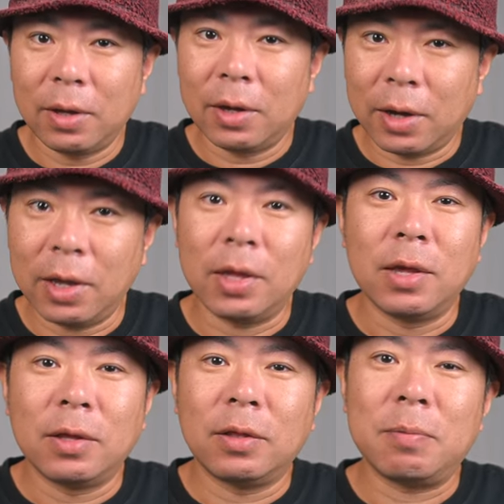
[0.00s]
はい。
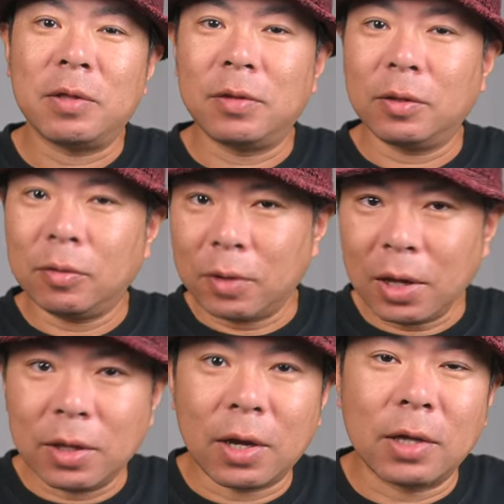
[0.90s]
で、まあ、
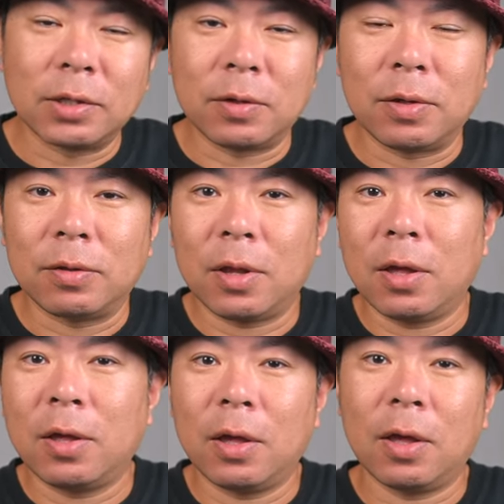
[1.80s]
Z9 に関してはです
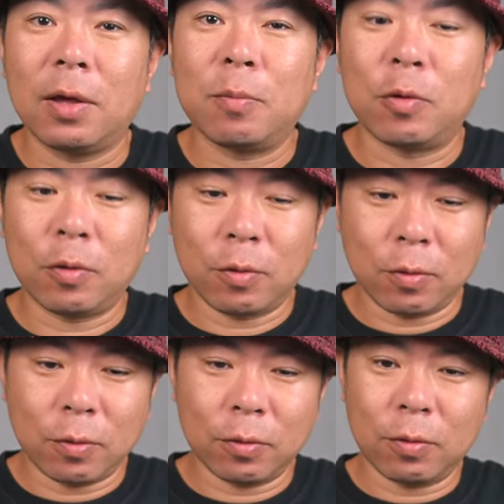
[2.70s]
ね、えー、も
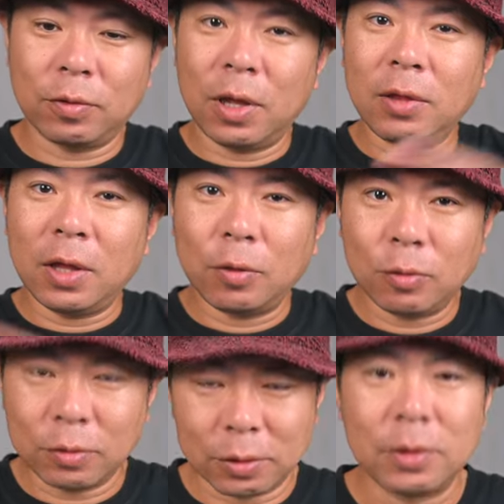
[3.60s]
う、この全体を
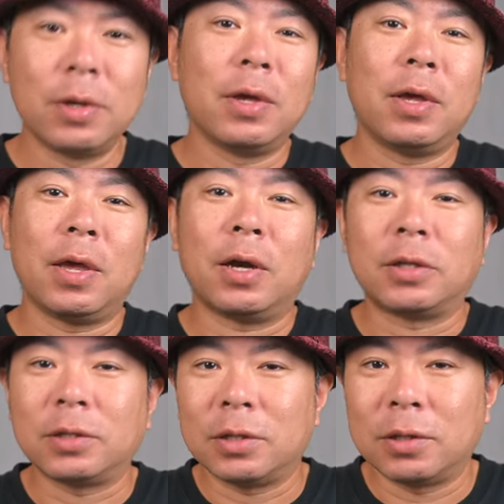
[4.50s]
取る、え
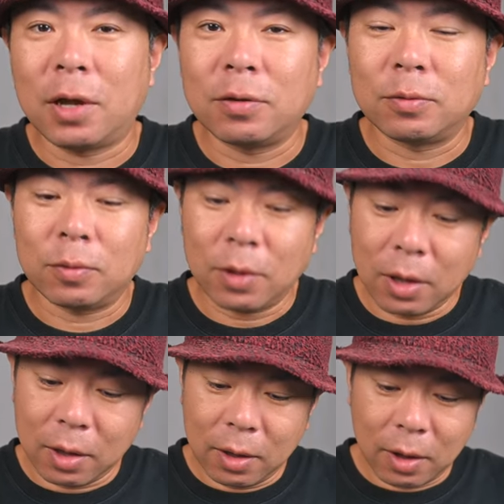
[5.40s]
形になるの
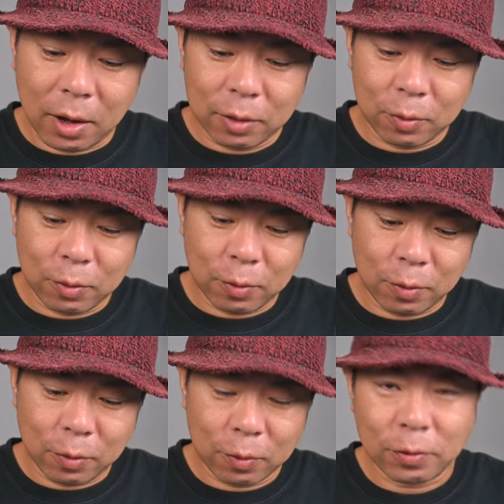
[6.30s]
で、あ
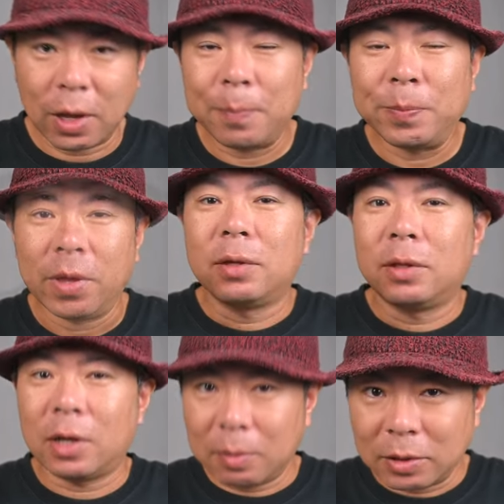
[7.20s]
のこのね、
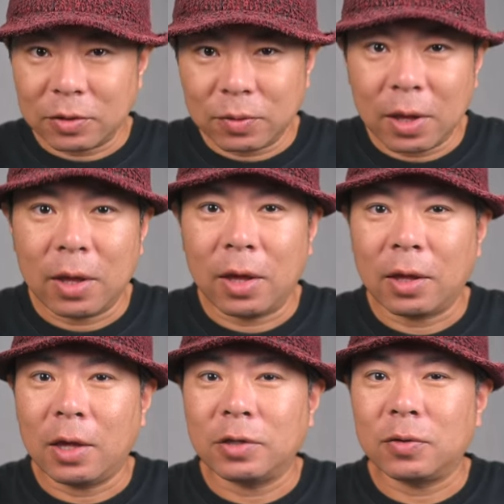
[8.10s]
長回しのね、え
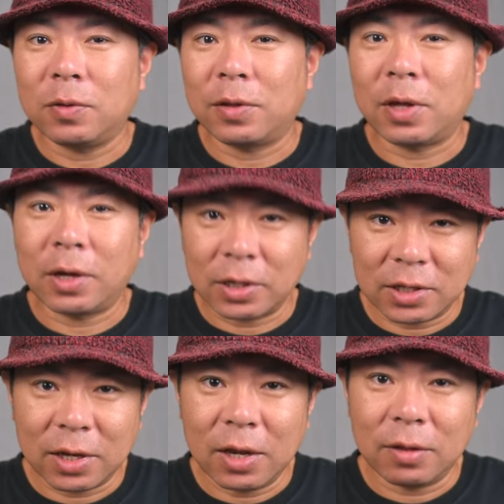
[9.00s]
検証には参加
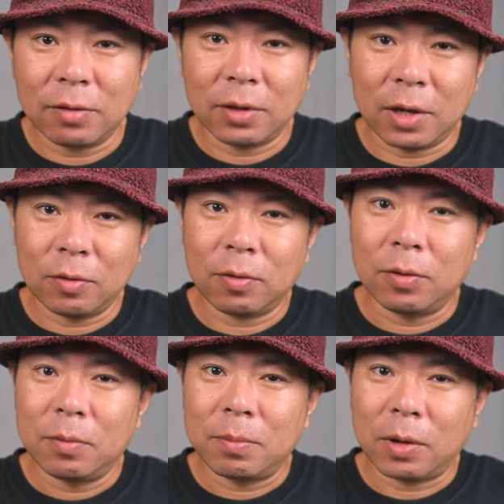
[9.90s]
しないんですけ
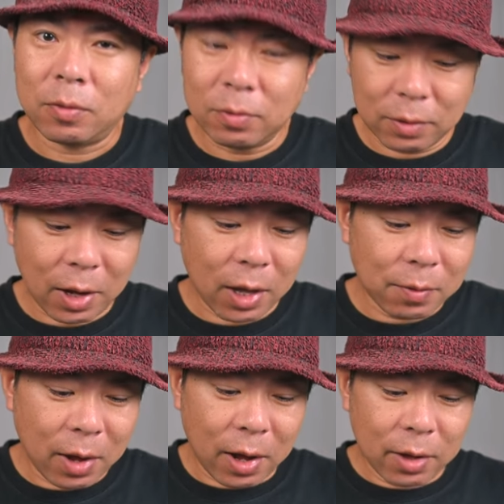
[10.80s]
ど、まあ、今
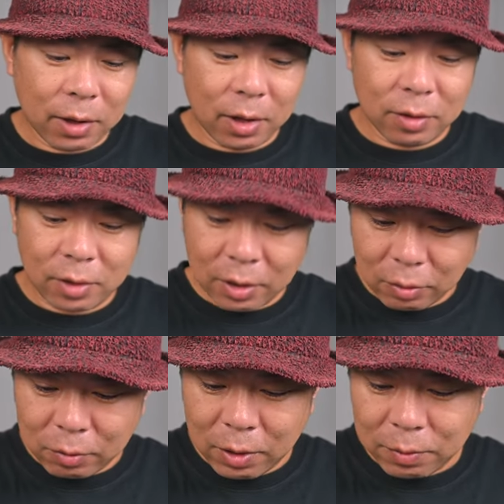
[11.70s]
回は、え
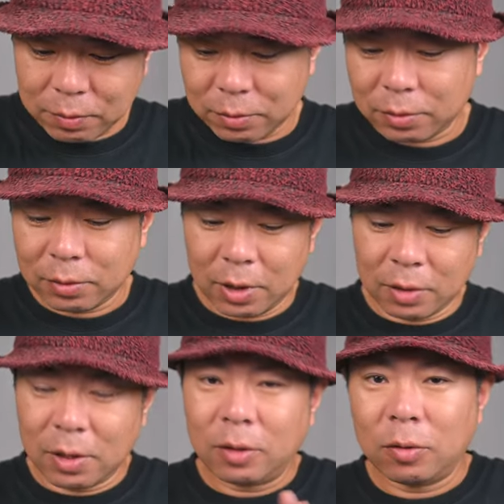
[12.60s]
ZF、
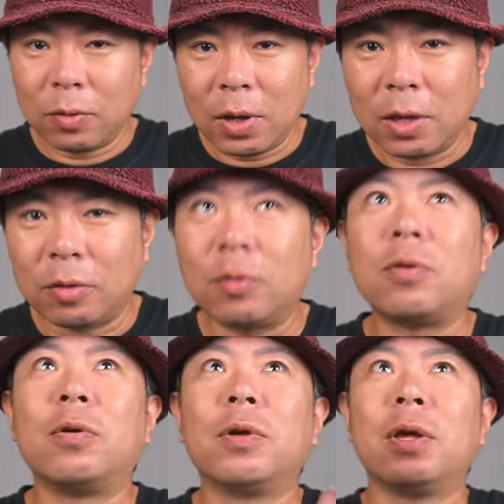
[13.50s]
Z8、
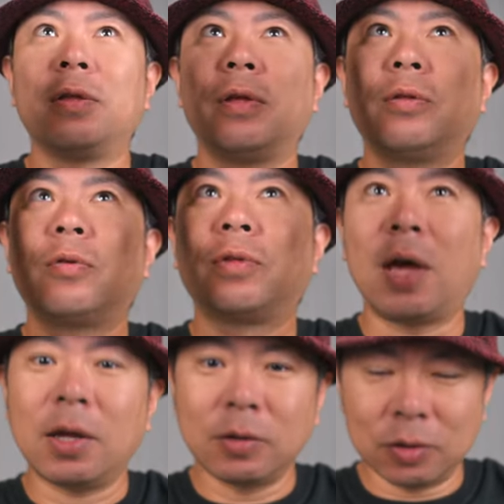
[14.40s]

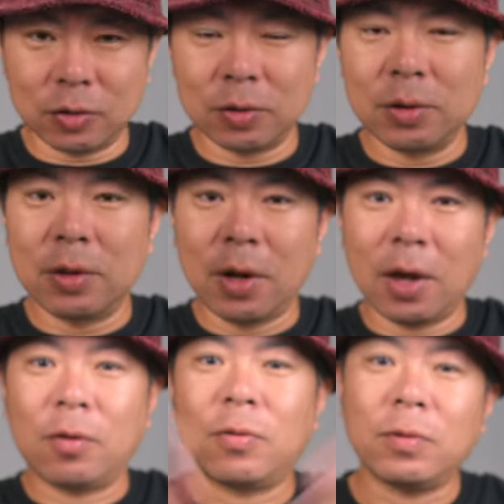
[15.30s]
Z30、
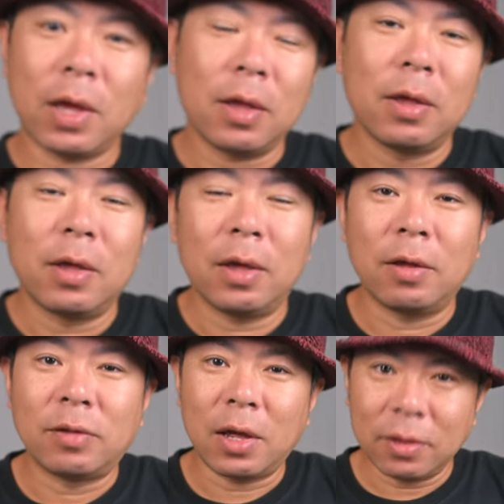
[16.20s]
はい、このね、
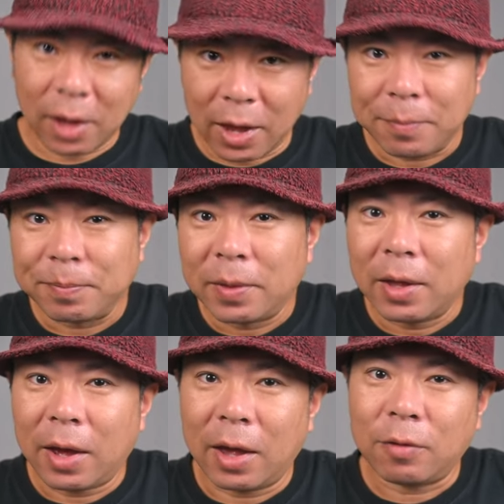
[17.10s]
え3台、
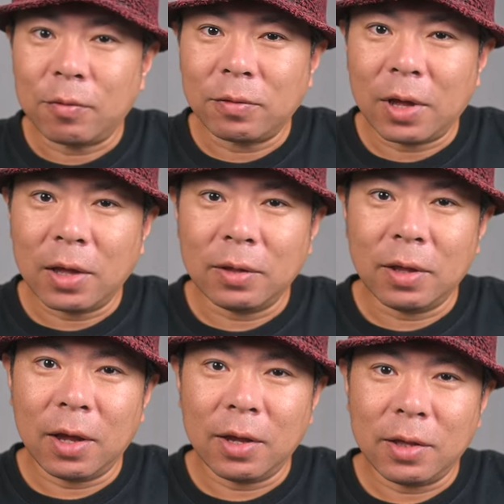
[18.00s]
はい、この
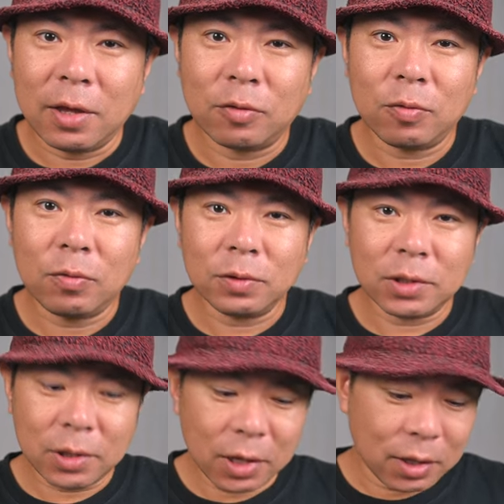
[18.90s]
3台で同
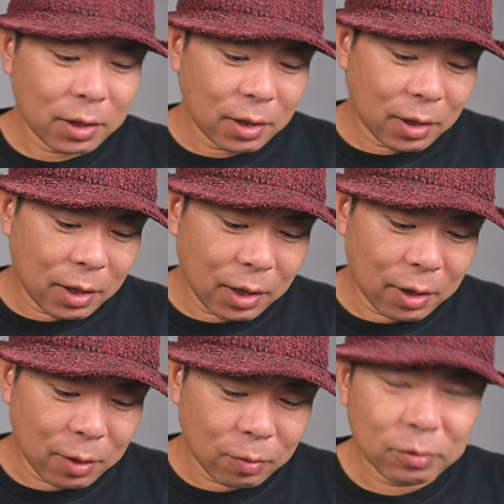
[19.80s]
時に、
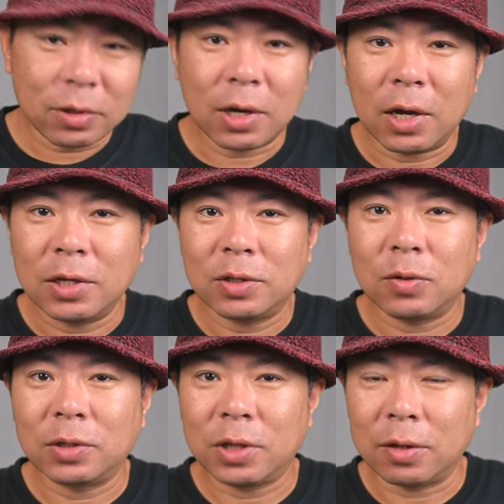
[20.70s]
え録画開始
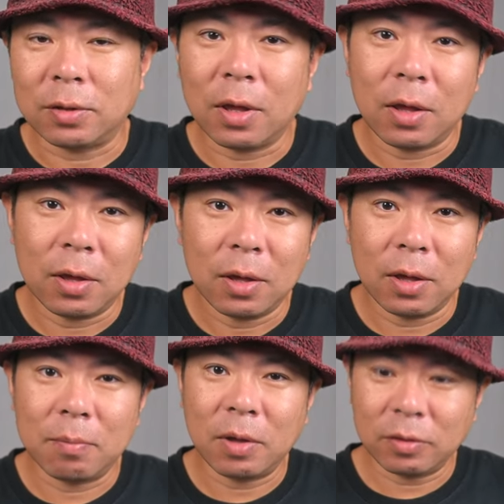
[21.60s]
をしてですね、
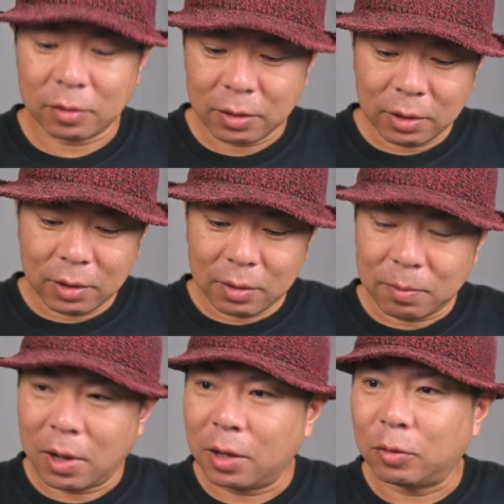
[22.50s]
えまず、
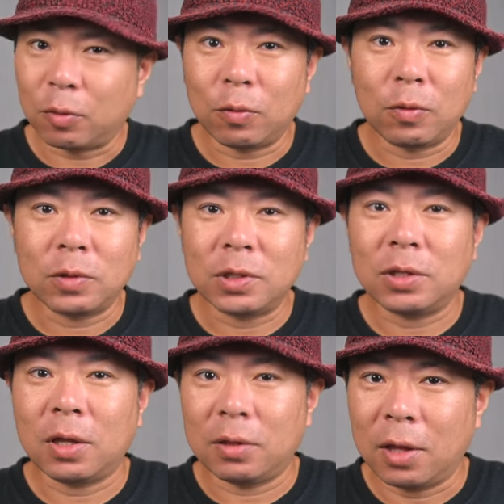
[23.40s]
まあ、どこの時
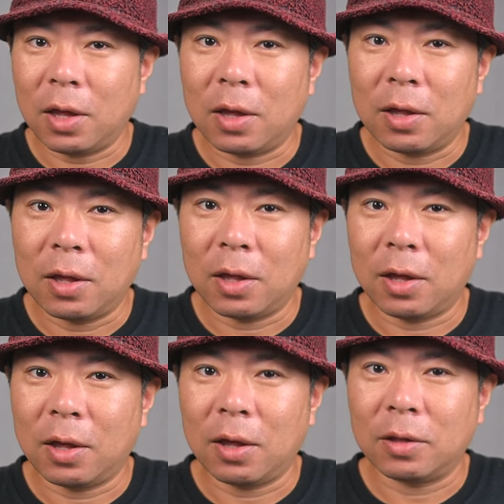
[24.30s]
点で、
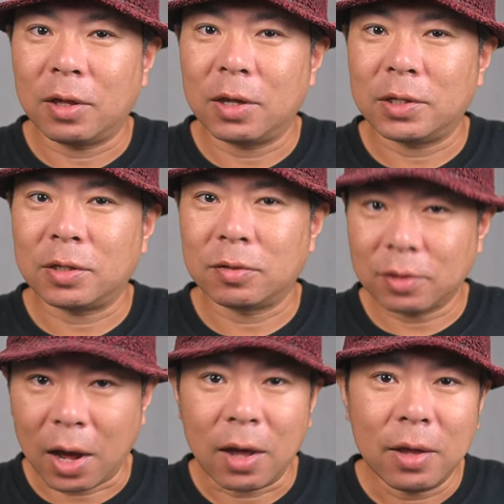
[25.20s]
え停止す
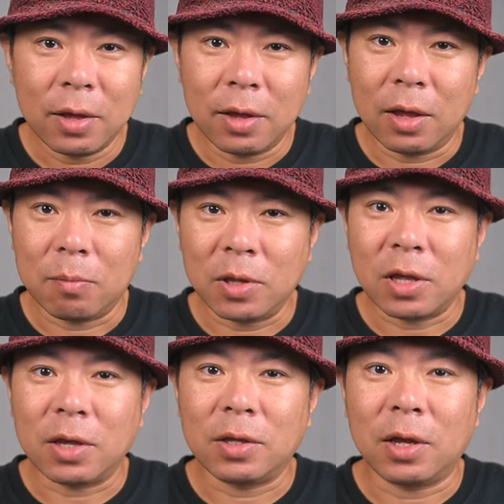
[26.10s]
るか、え見
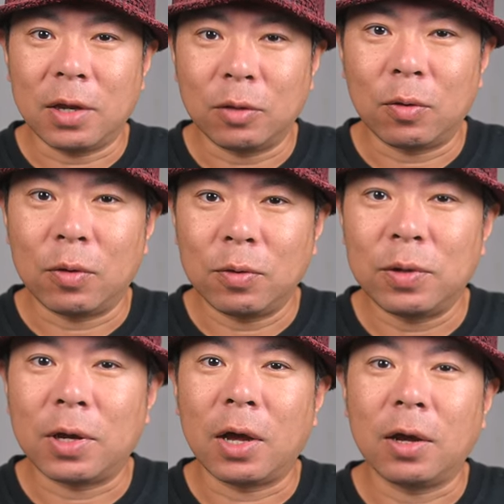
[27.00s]
ていきたいなというふう
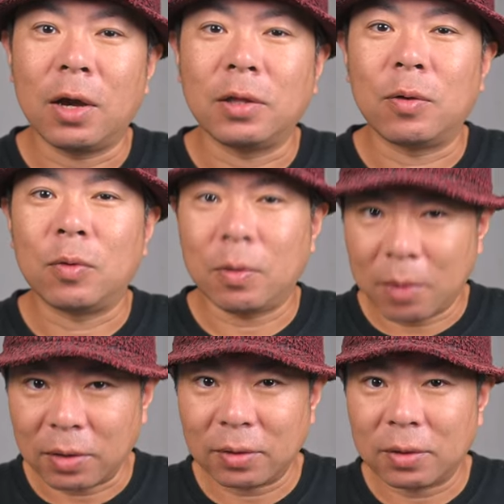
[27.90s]
に考えており
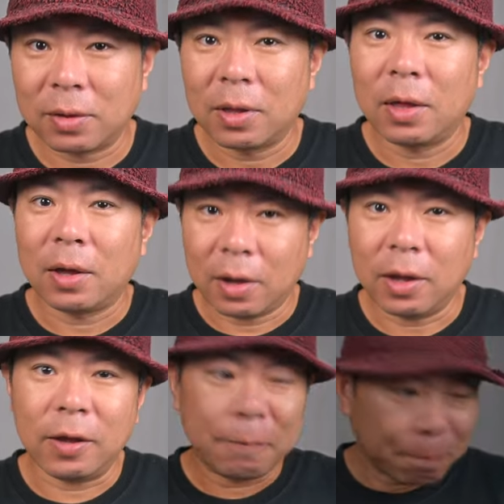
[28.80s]
ます。
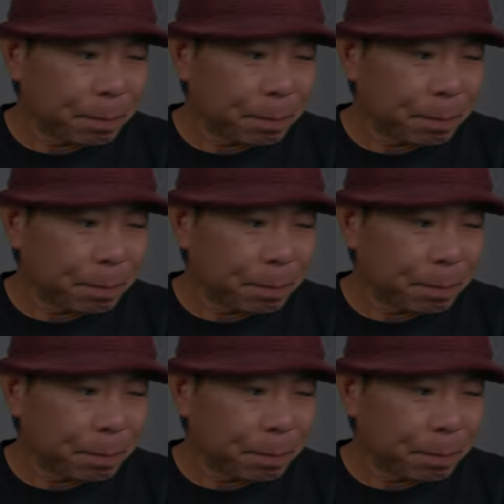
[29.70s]
はい。